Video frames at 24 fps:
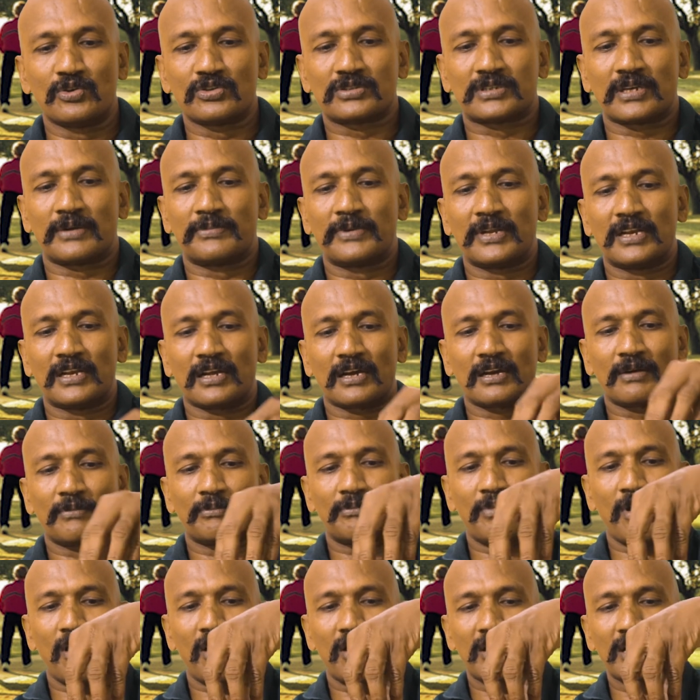யூஸ் அப்படின்னா
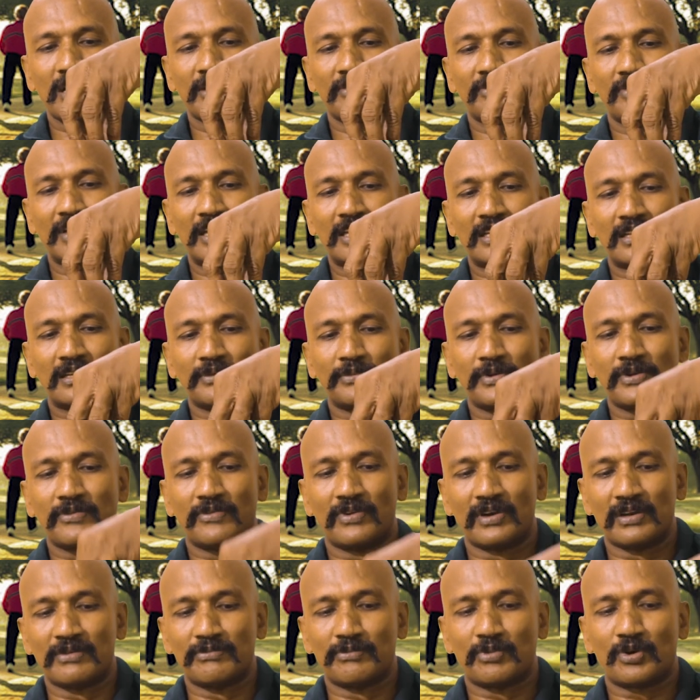பாடி வெயிட் இப்படி
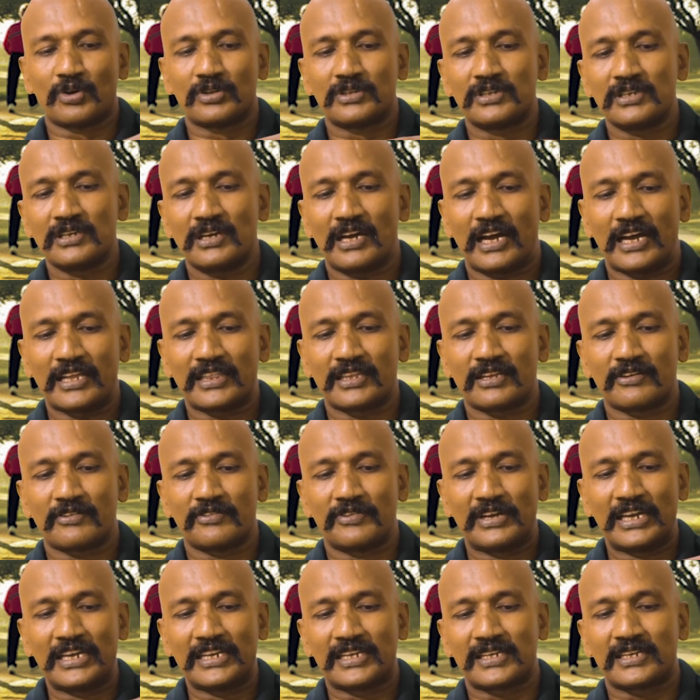விழும்போது அந்த
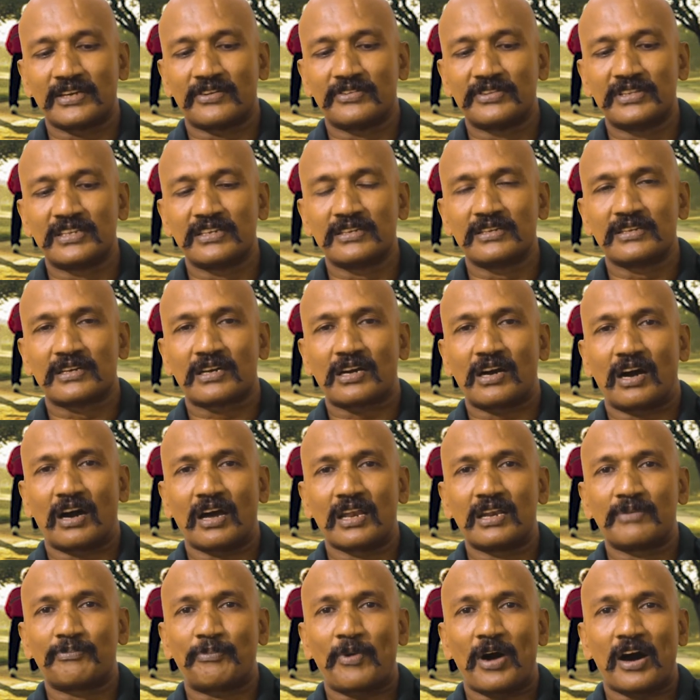வெயிட்டை வந்து
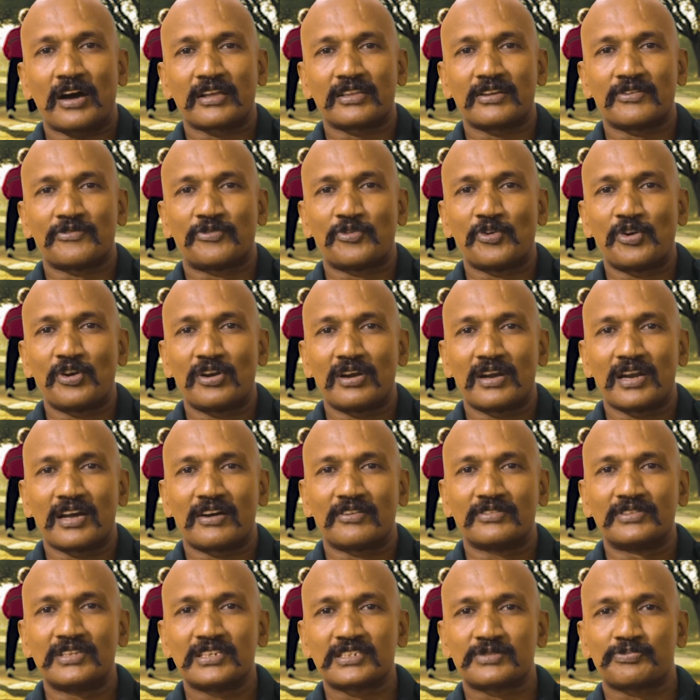கால் பாதம்
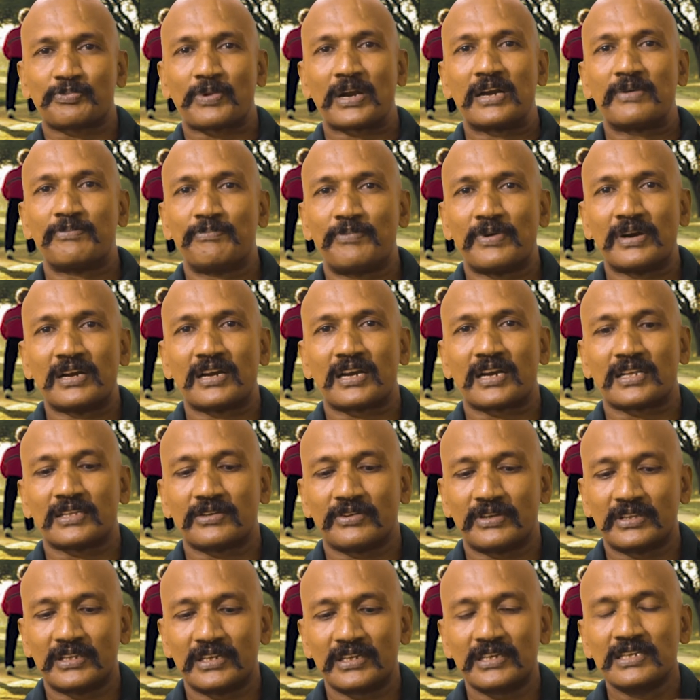ஃபுல்லாக வந்து ஸ்ப்ரெட் பண்ணுறது
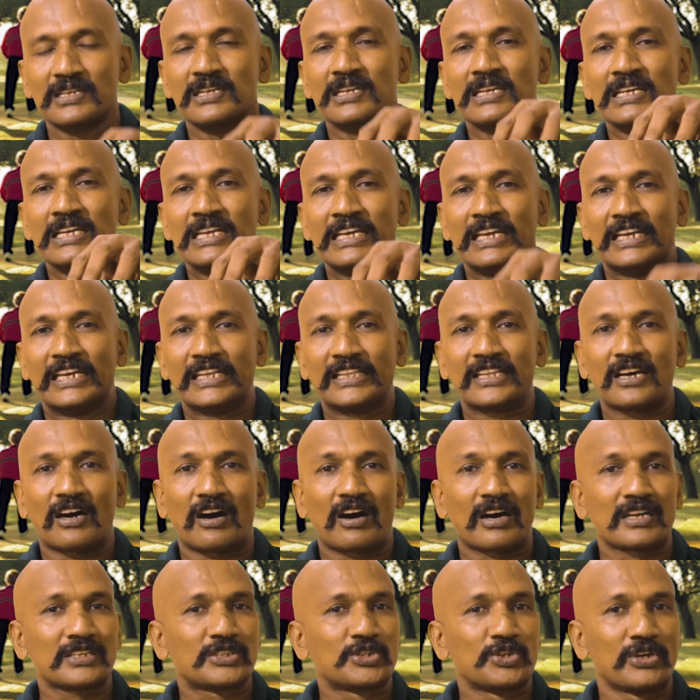வந்து இந்த
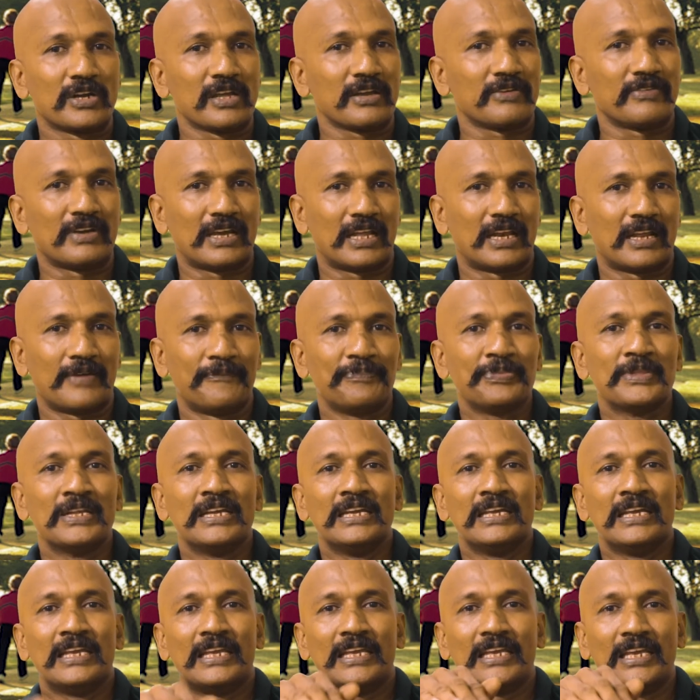ஆர்ச்சுடைய வேலை
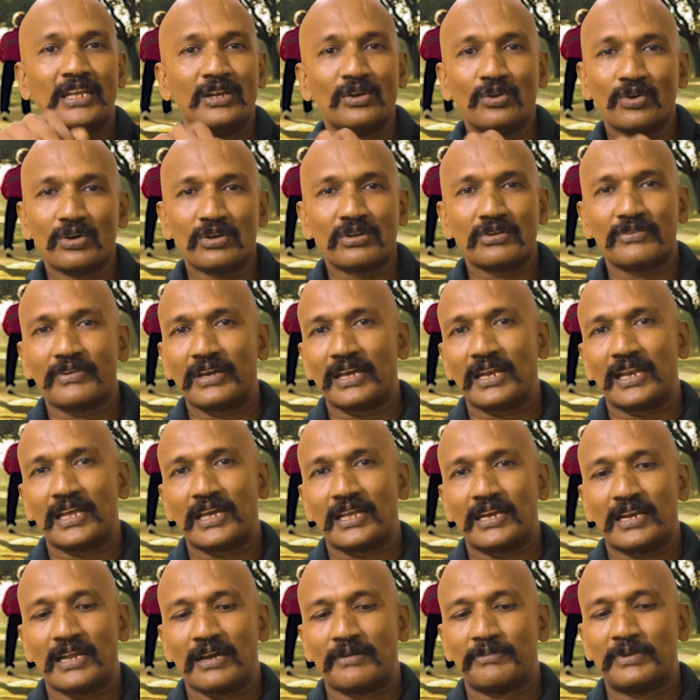இன்னொரு வேலை
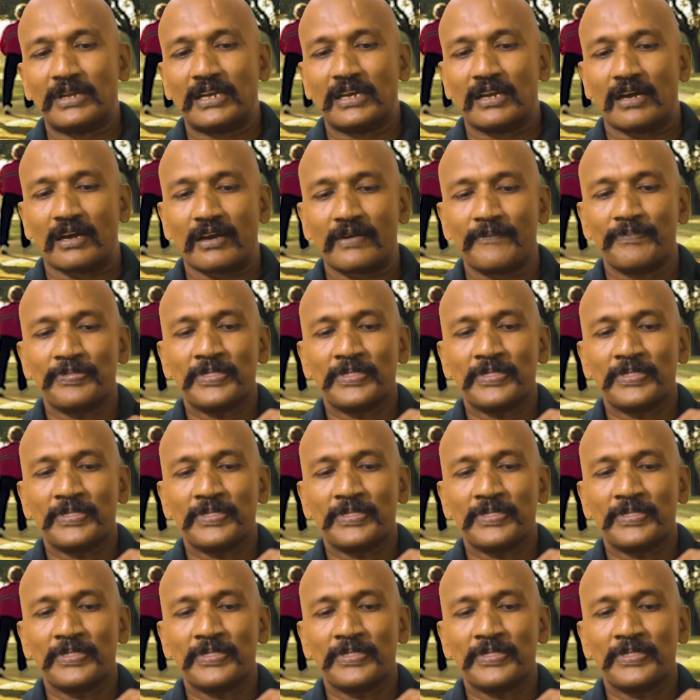என்ன அப்படின்னா